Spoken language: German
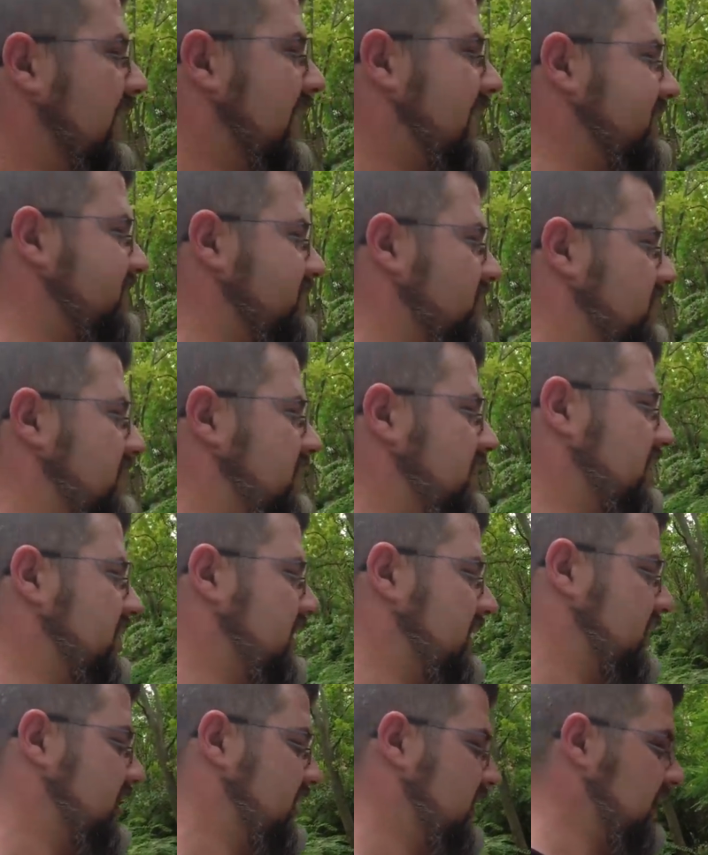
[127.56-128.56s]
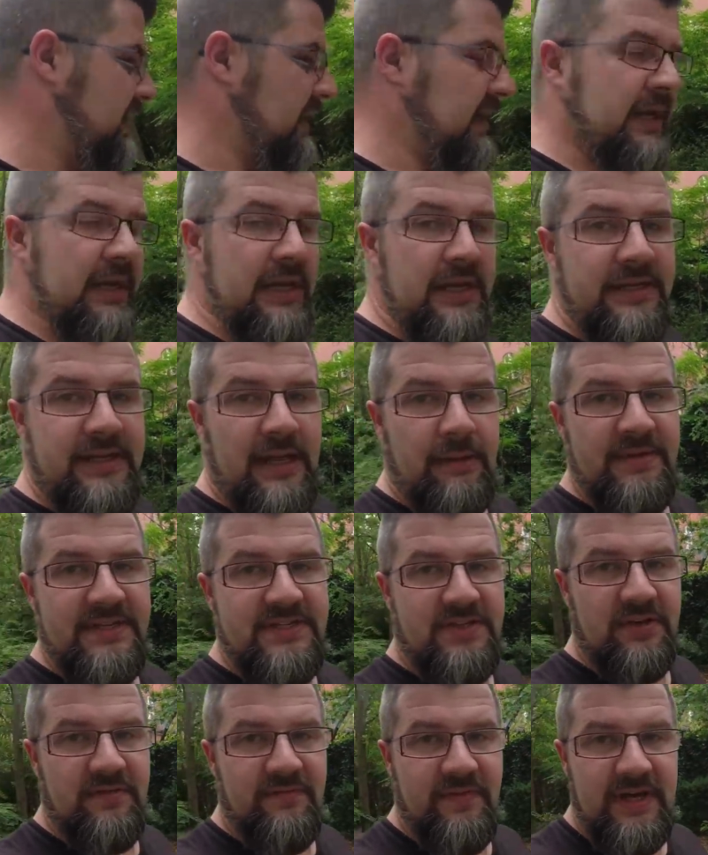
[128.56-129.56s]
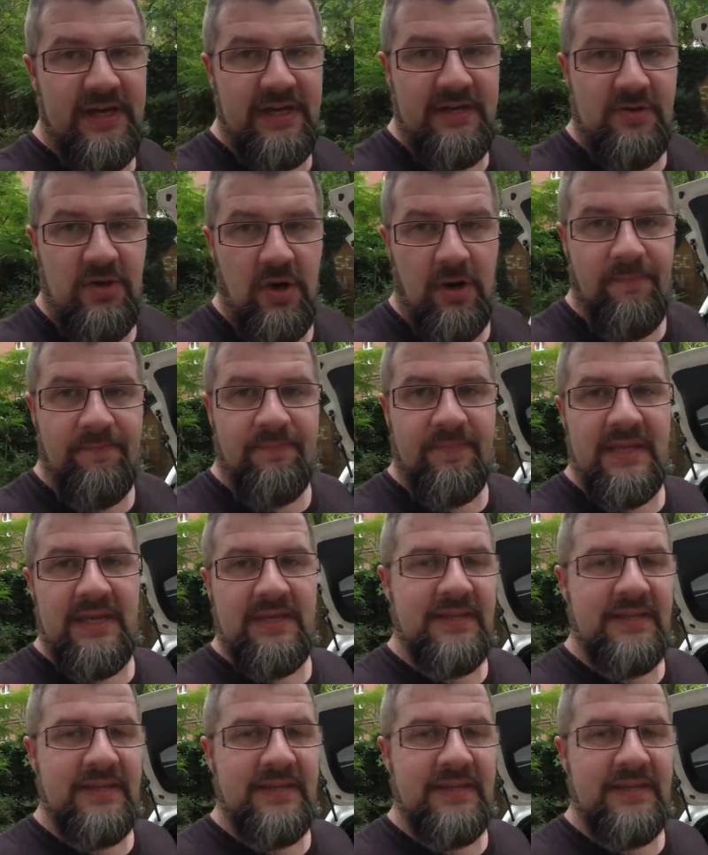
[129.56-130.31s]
Also damit sollten wir hinkommen.